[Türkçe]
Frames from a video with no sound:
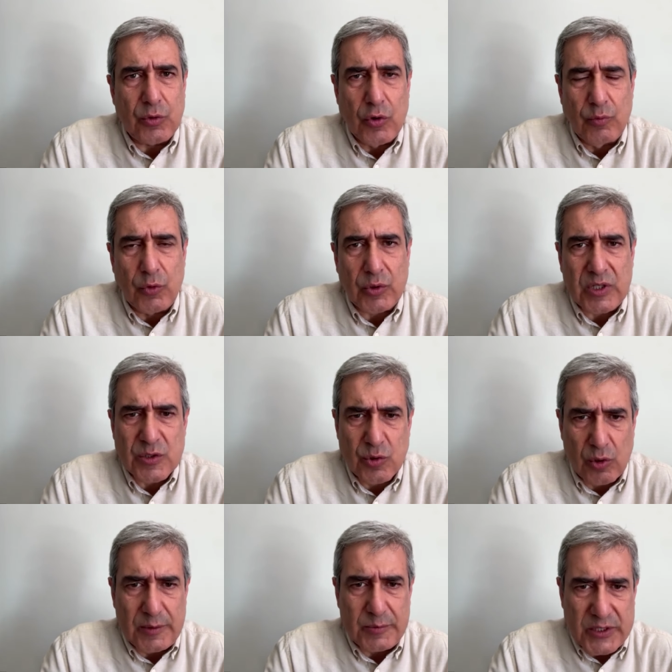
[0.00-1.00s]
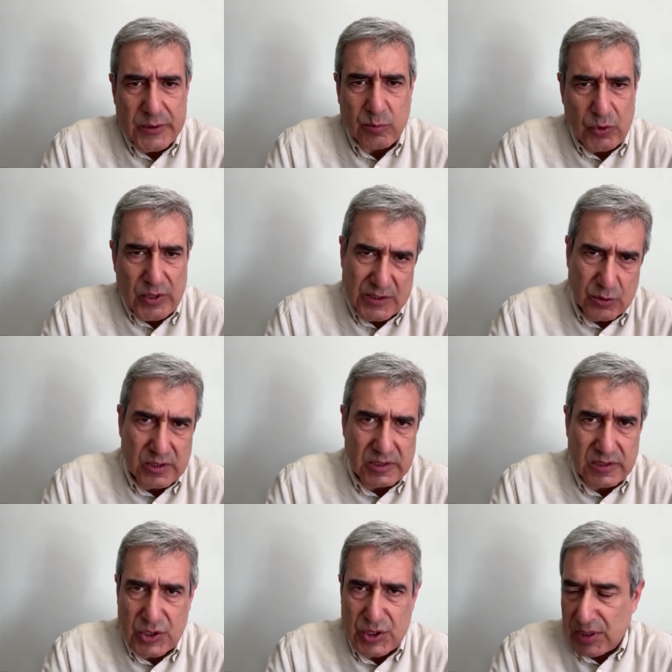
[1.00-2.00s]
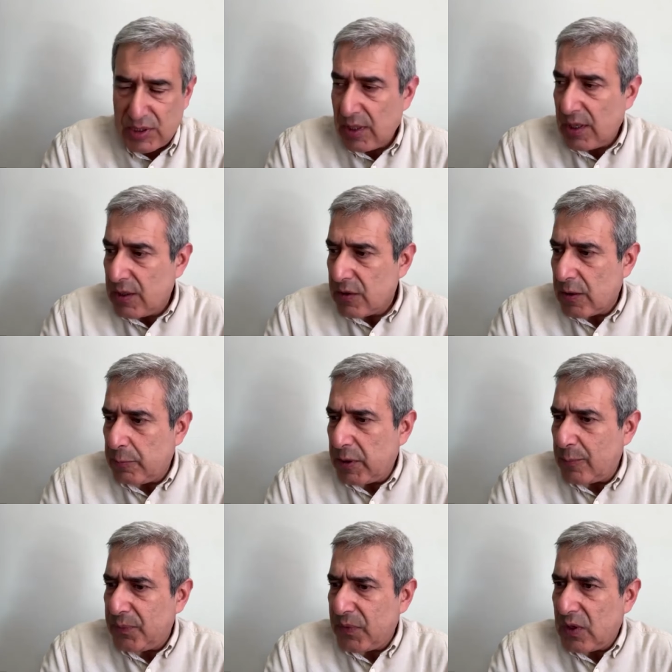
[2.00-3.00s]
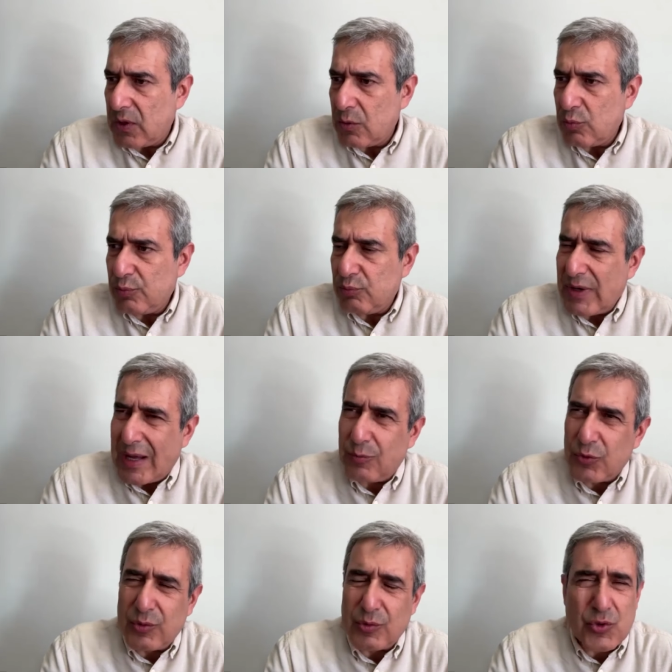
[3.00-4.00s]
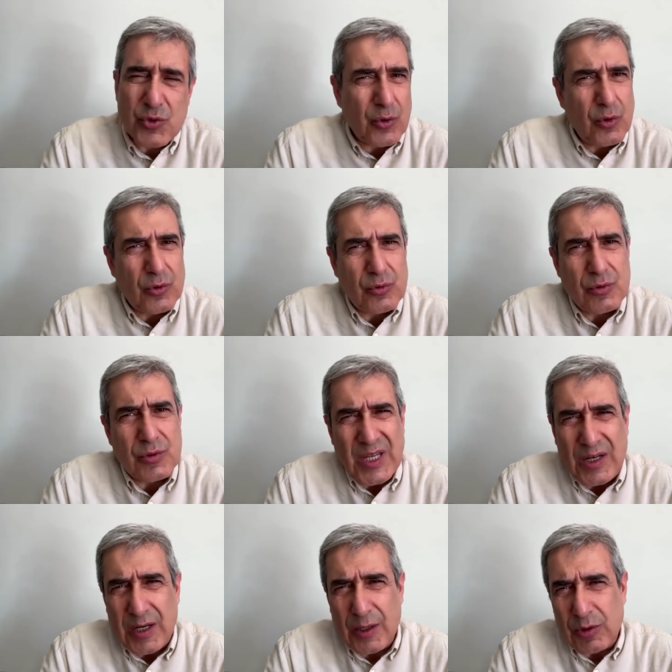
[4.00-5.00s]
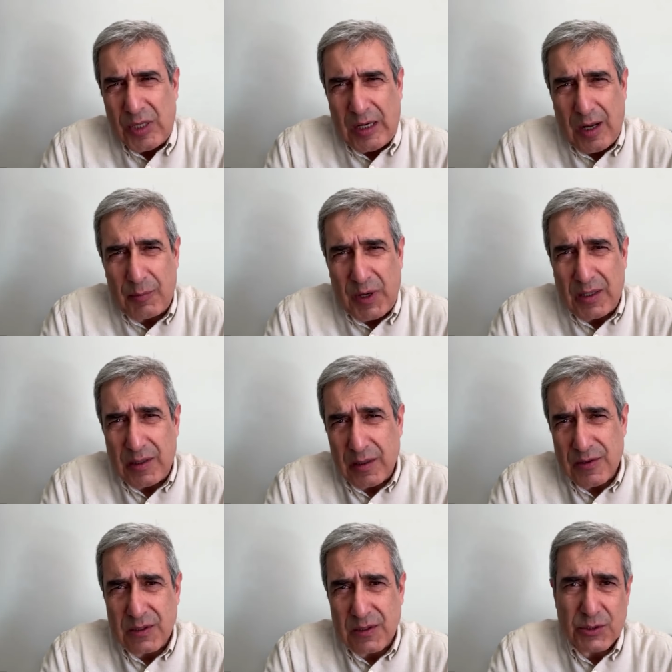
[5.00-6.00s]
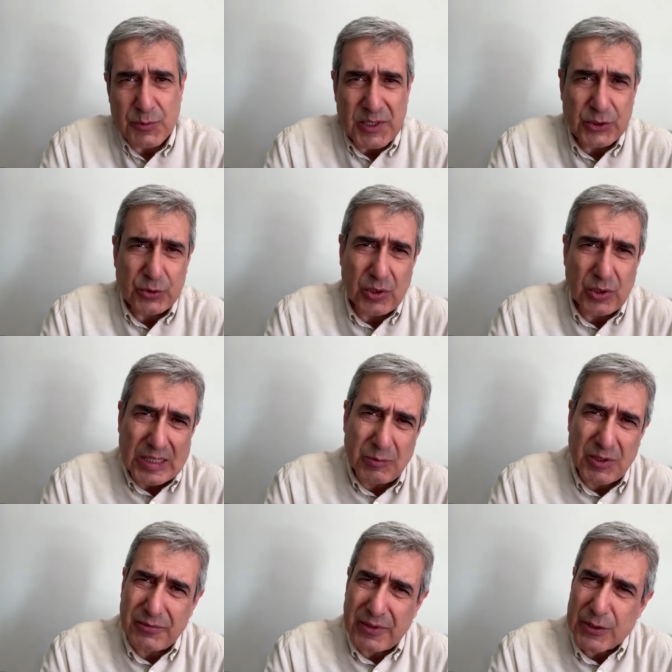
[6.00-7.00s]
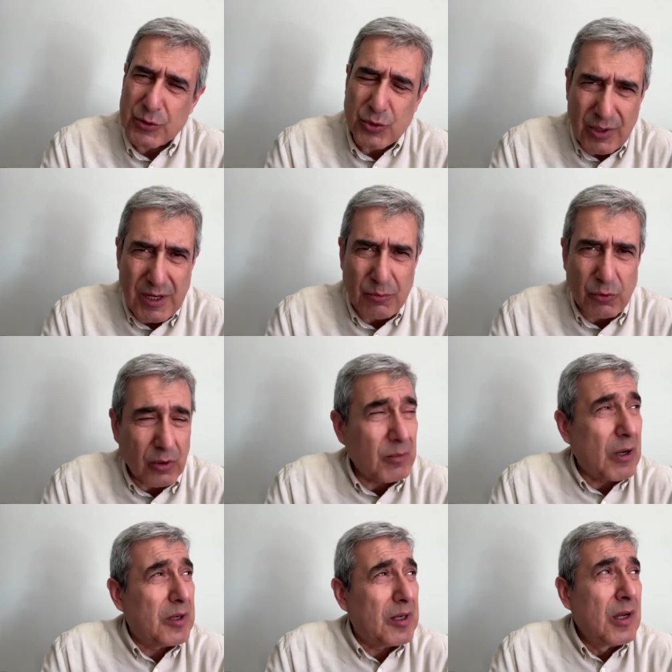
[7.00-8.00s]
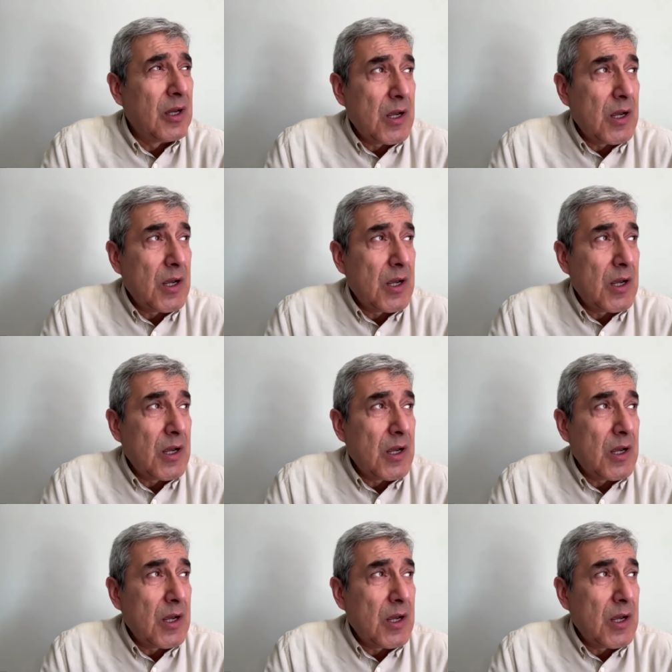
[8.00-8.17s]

dönüm noktası olabilir bundan sonrası için. Tabii e, yani bunu çok kötü senaryolar hemen yarın savaş başlıyor anlamında falan söylemiyorum ama